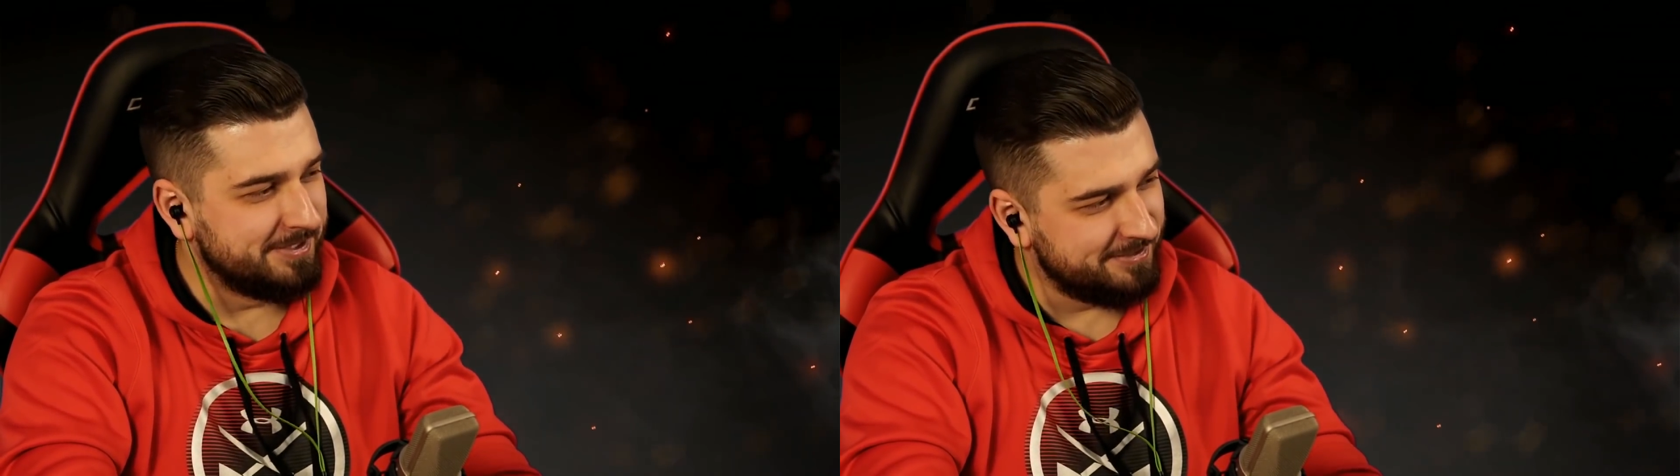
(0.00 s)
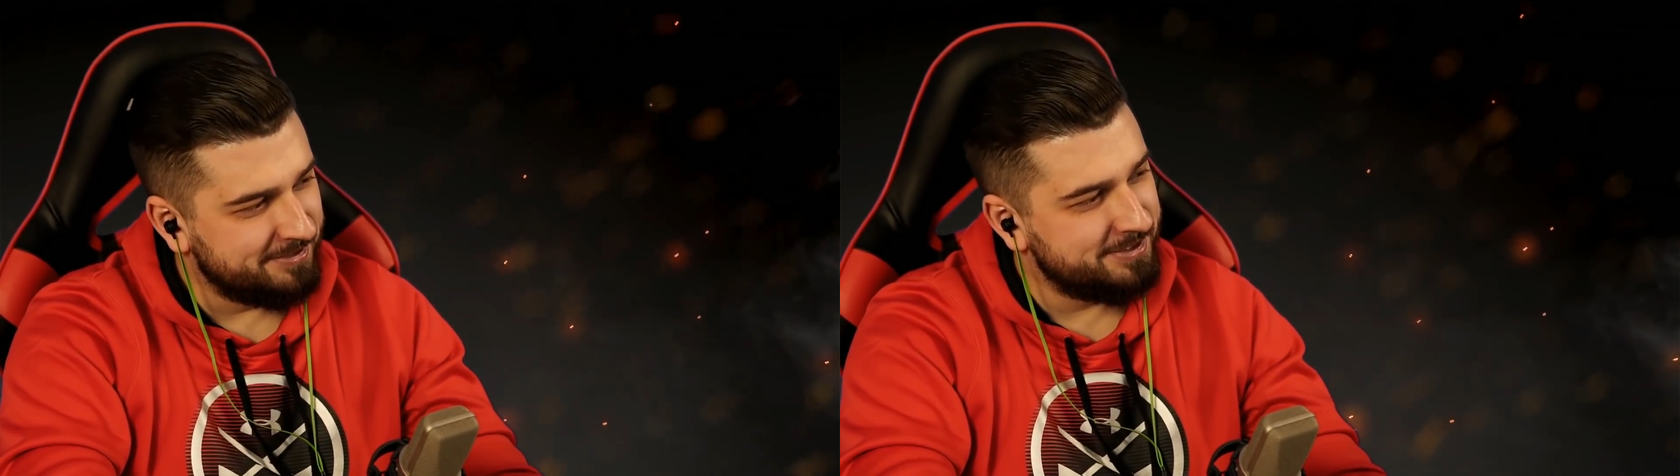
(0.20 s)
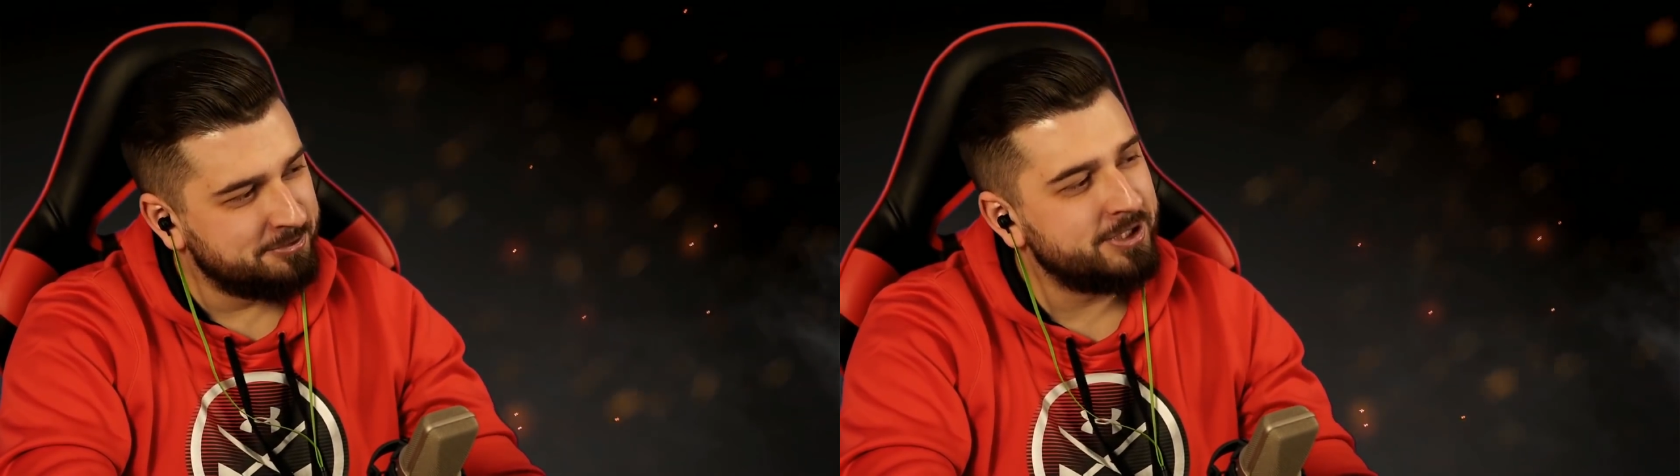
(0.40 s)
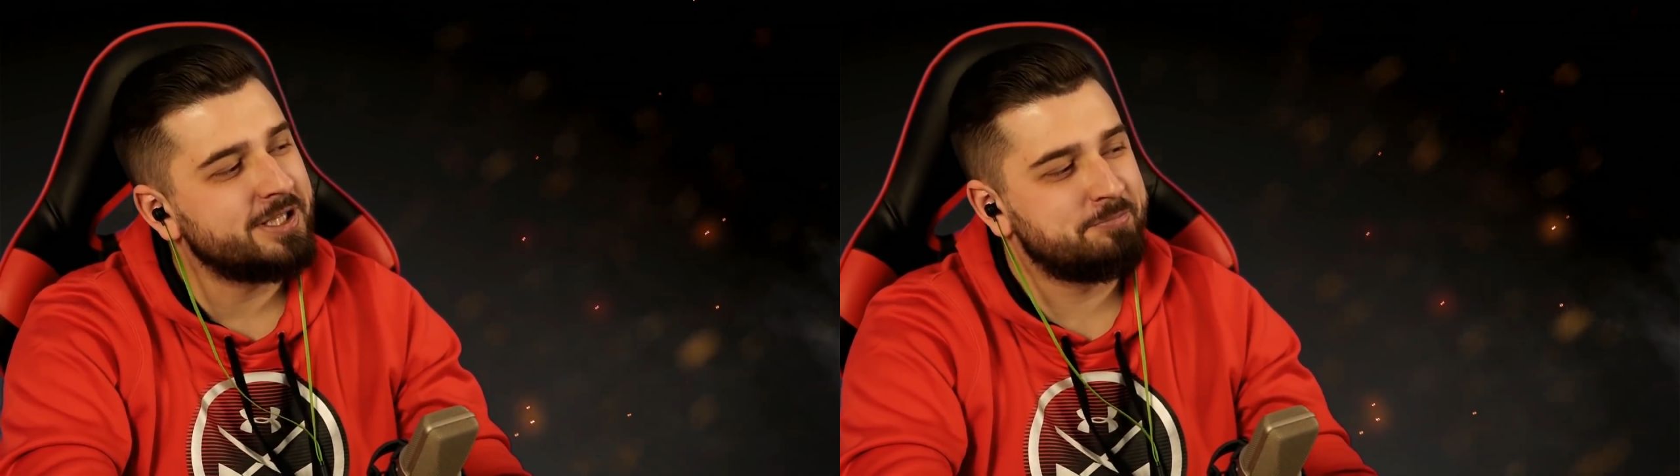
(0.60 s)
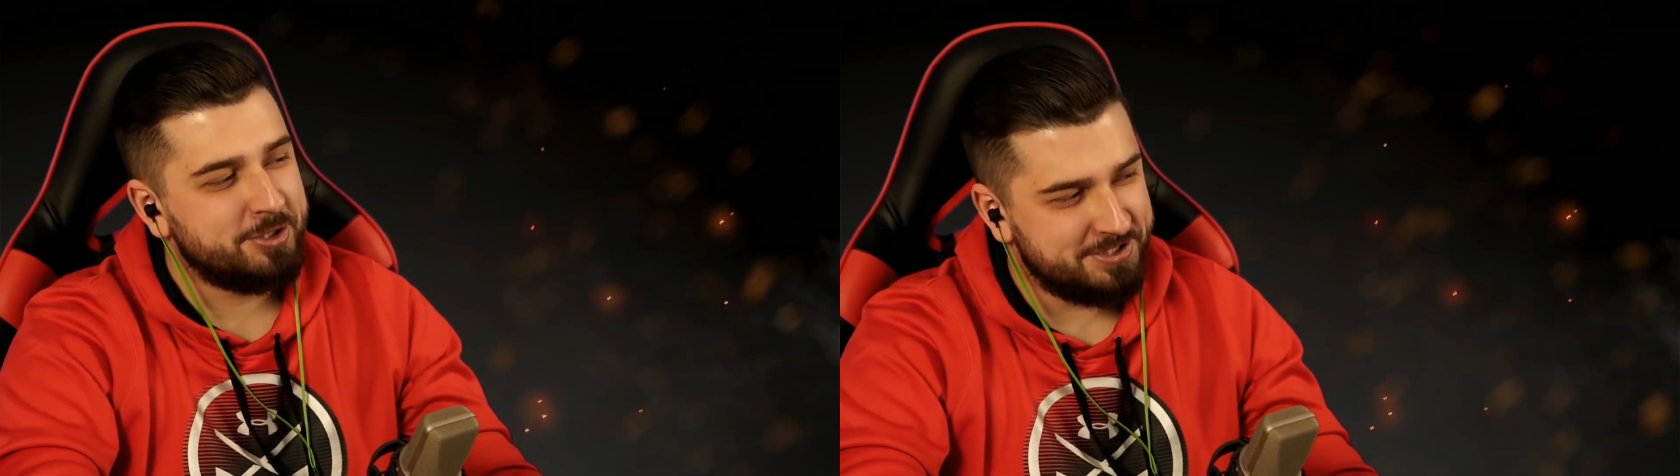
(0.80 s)
ну
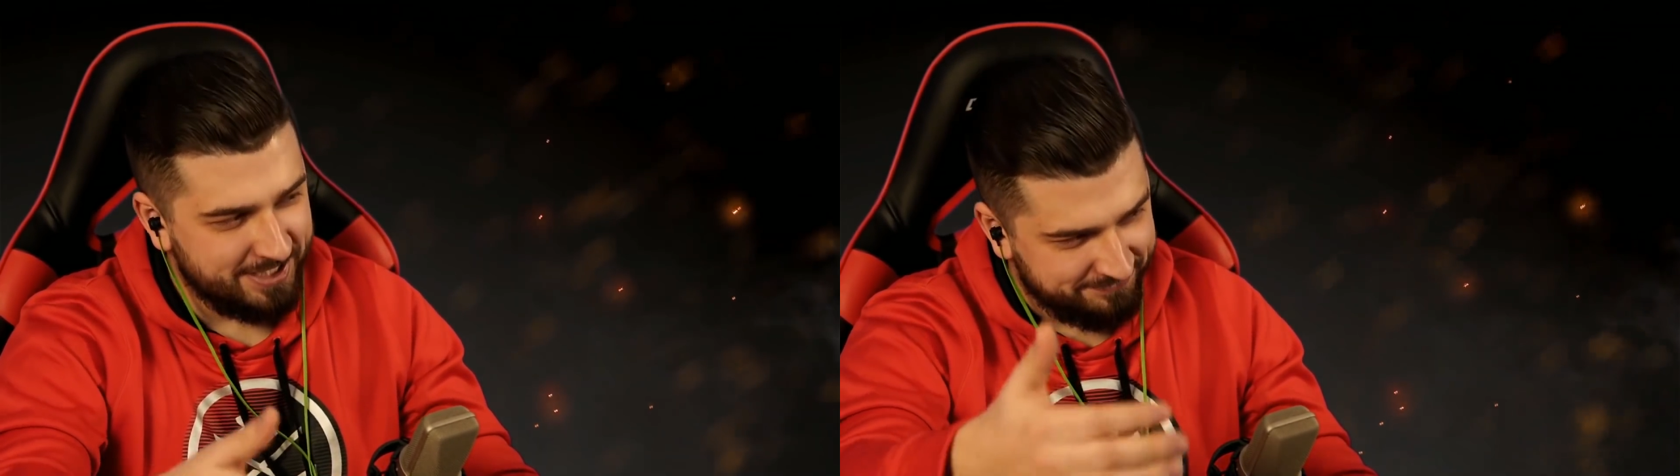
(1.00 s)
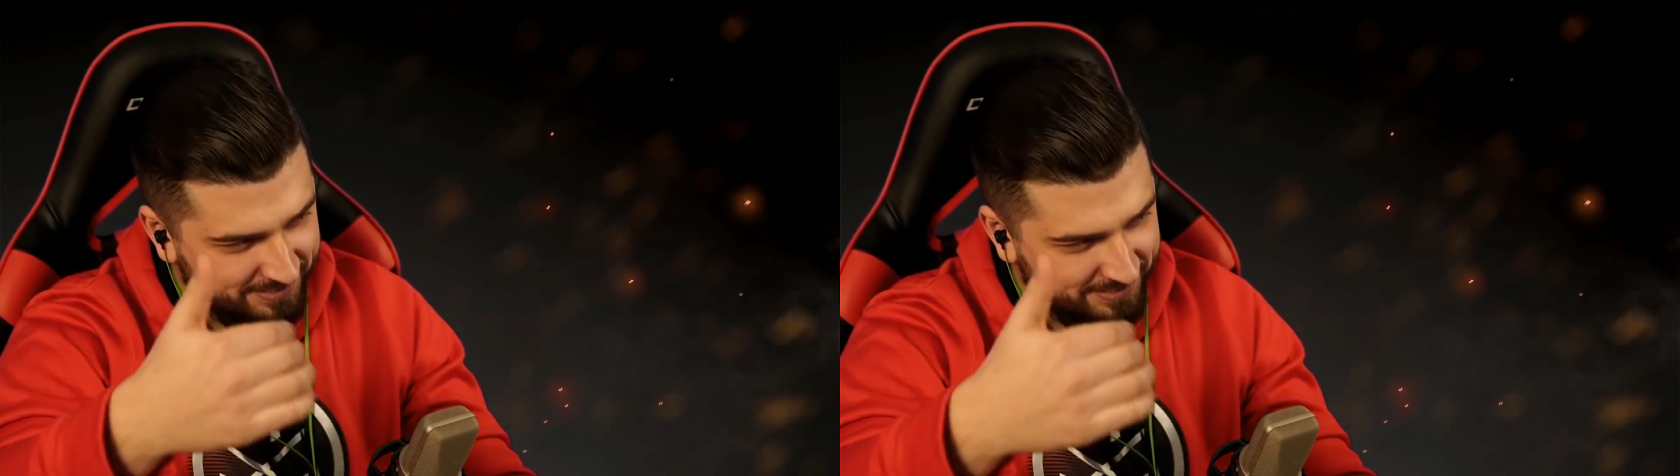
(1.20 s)
это просто я,